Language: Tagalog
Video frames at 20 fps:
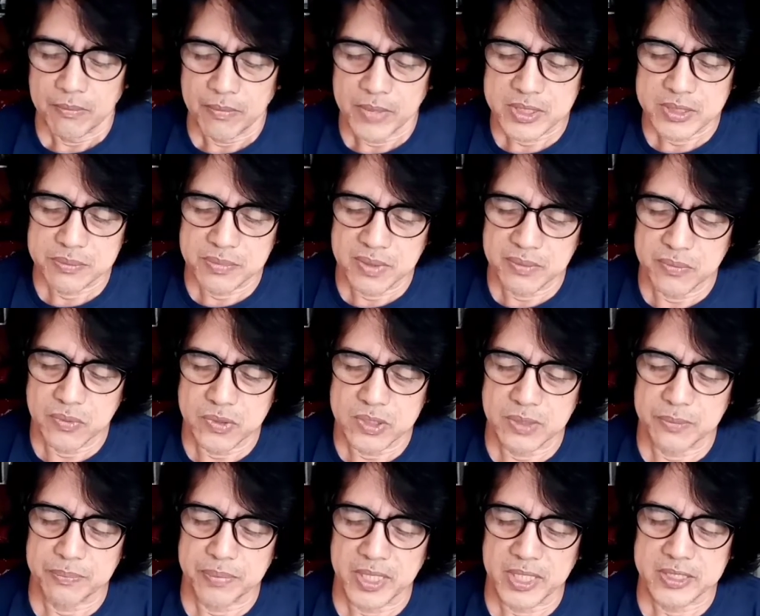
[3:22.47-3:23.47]
Mas
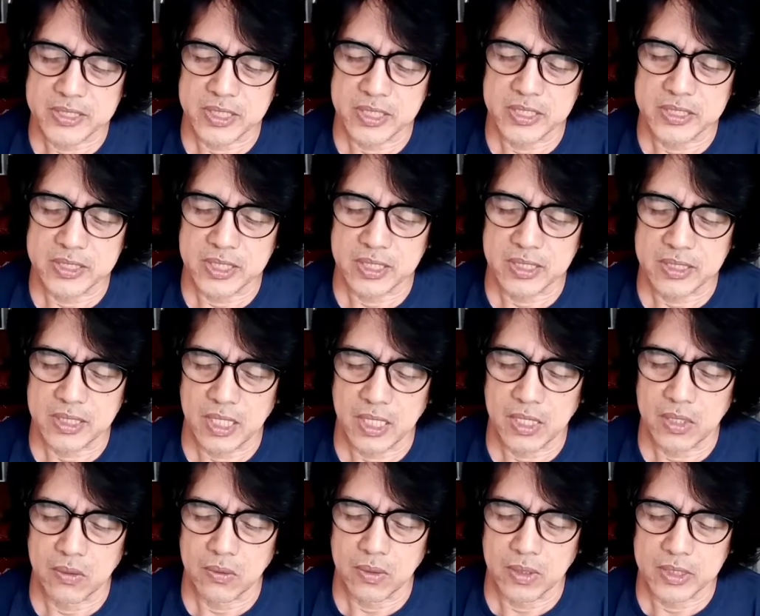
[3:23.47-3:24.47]
mabuti pa sa isang
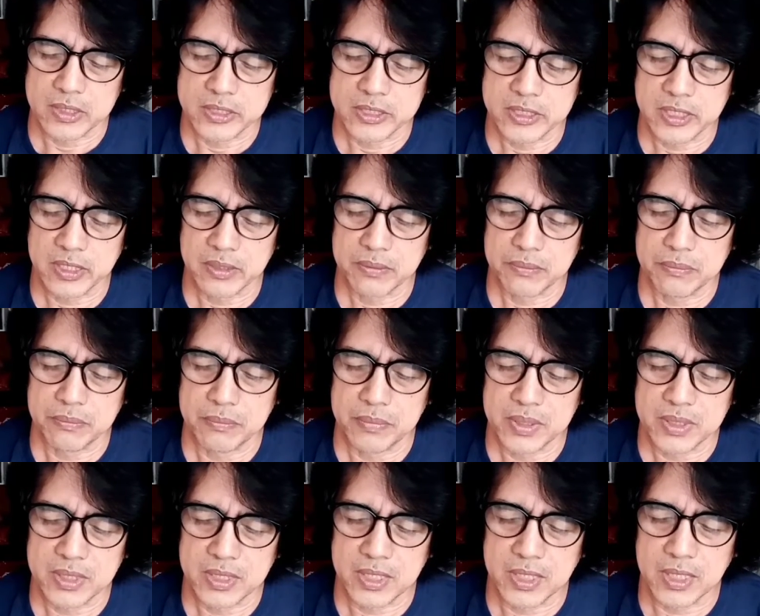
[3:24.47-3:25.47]
tao ang siya'y
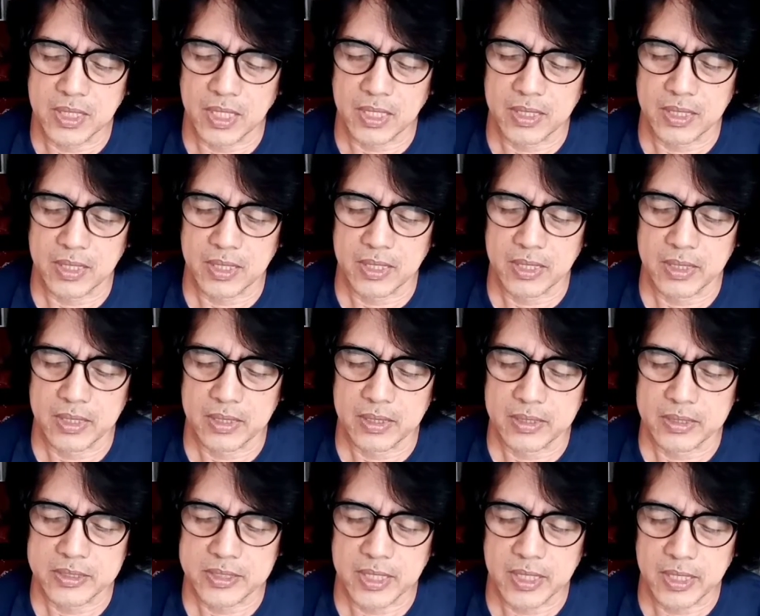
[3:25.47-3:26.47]
bitinan ng
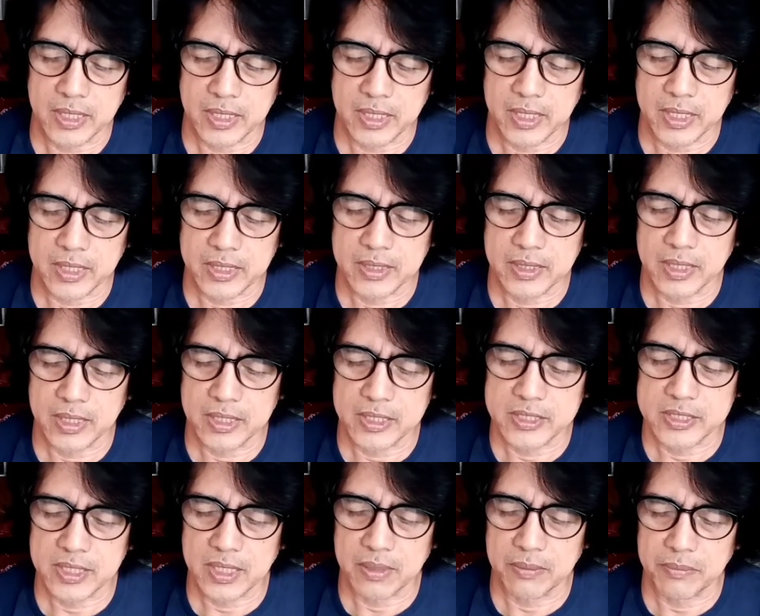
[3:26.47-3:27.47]
sa leeg ng
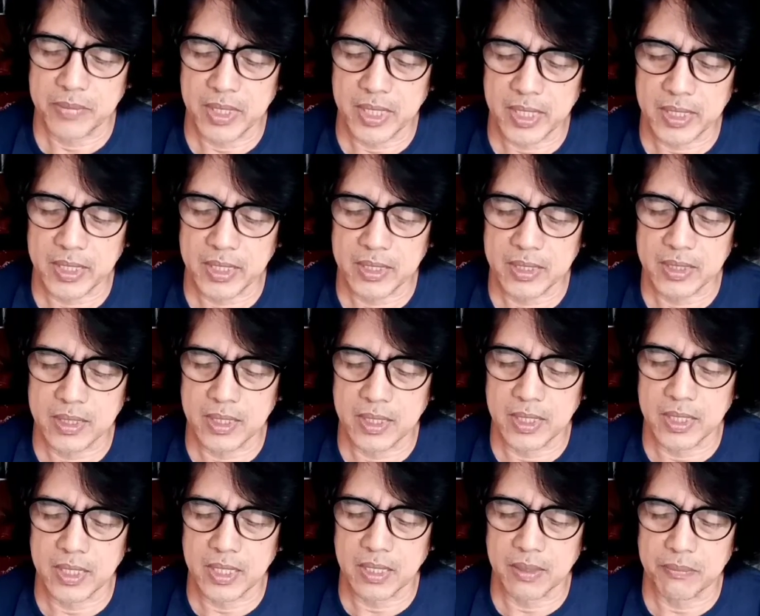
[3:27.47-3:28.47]
isang malaking
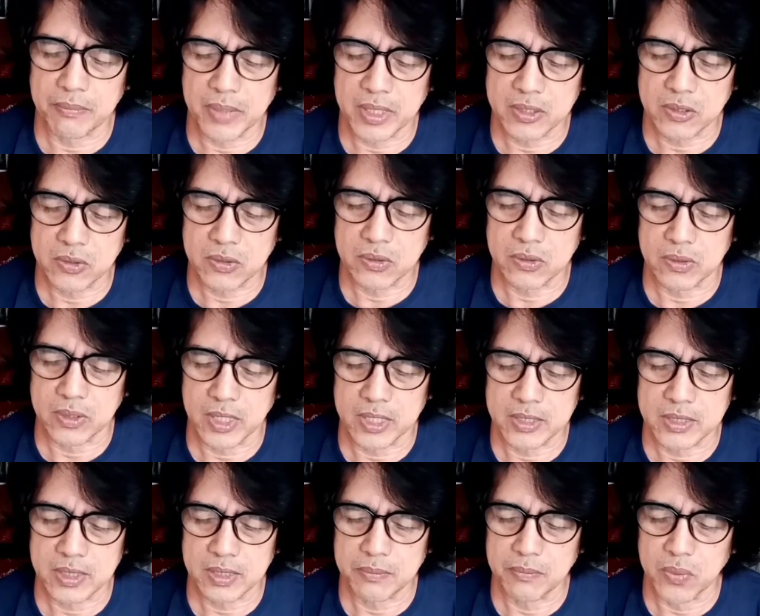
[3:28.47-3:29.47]
gilingang bato
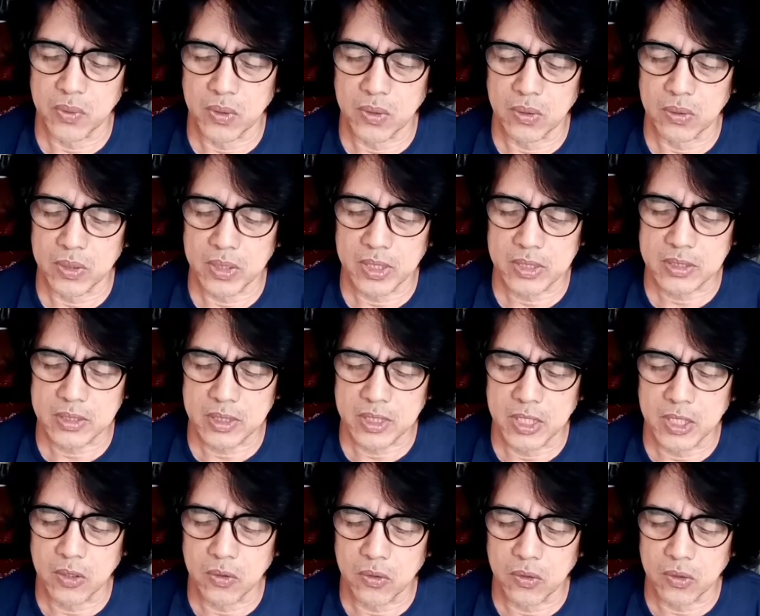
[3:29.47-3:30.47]
at ibulok at
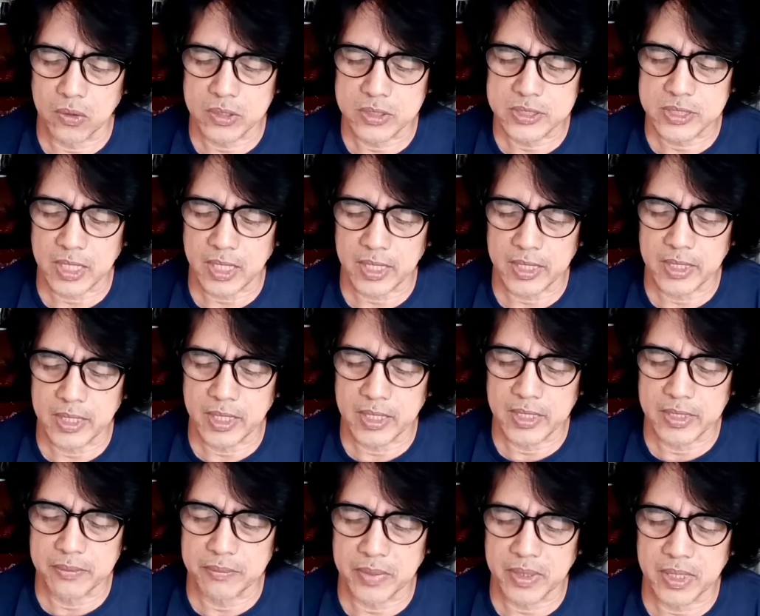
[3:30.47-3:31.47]
ihulog sa
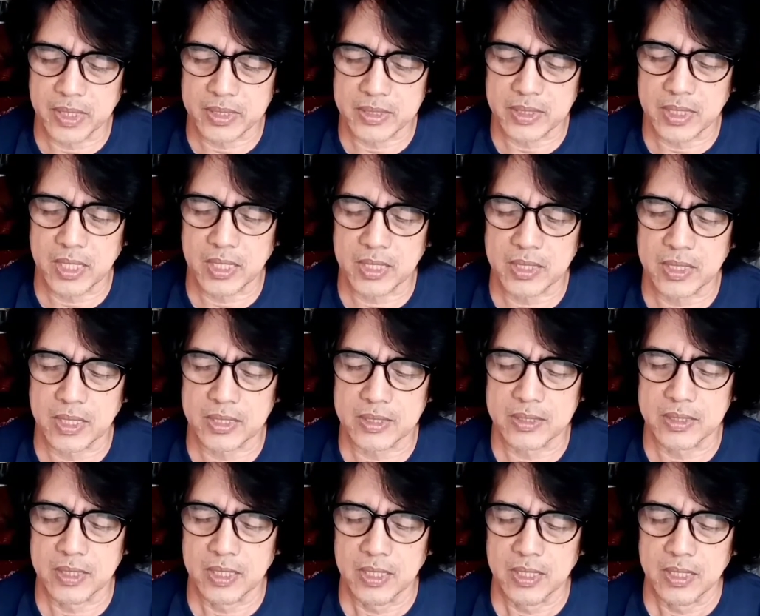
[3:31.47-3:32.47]
kailaliman ng dagat
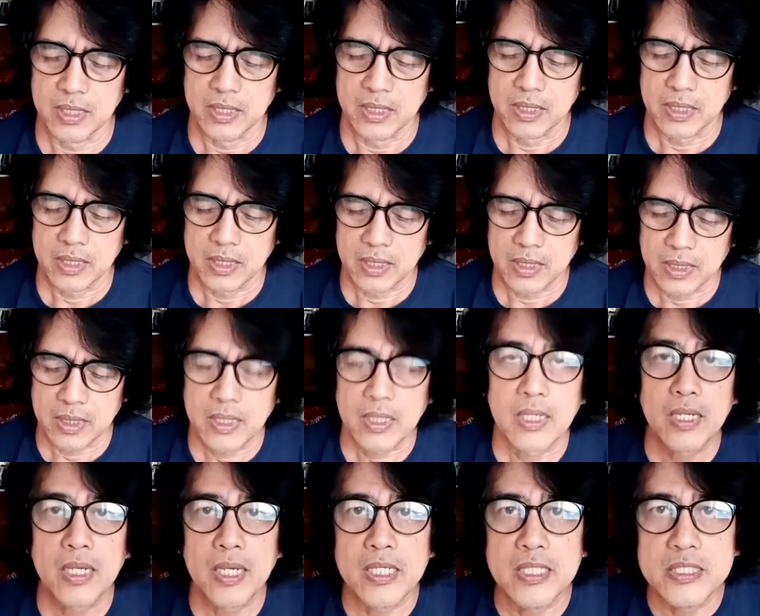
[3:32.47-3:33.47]

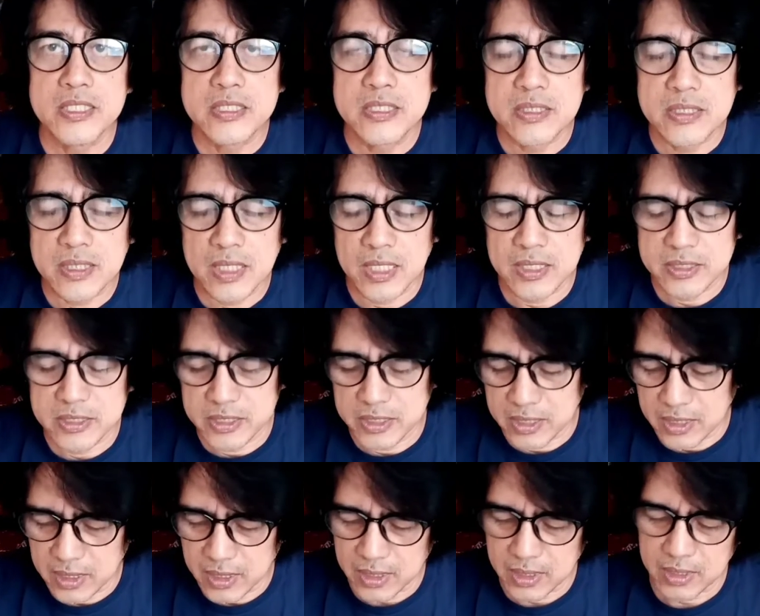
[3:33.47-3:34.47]
kaysa
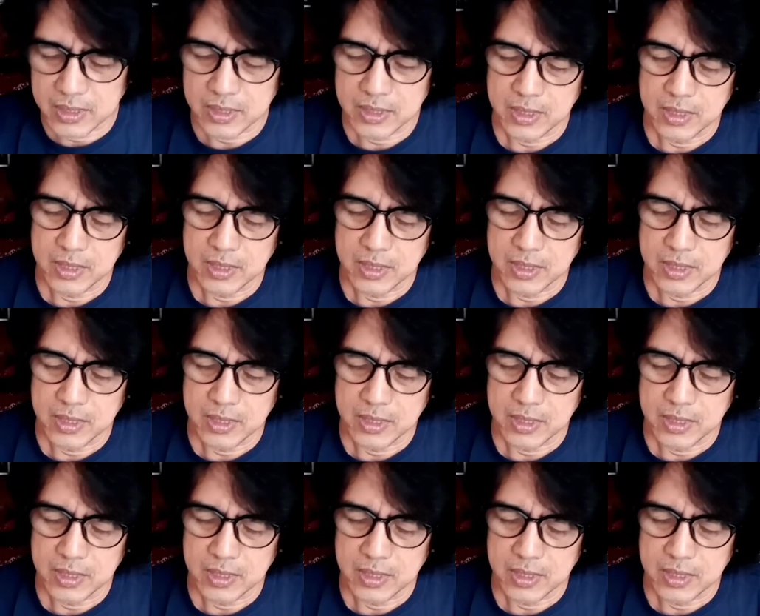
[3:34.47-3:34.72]
siya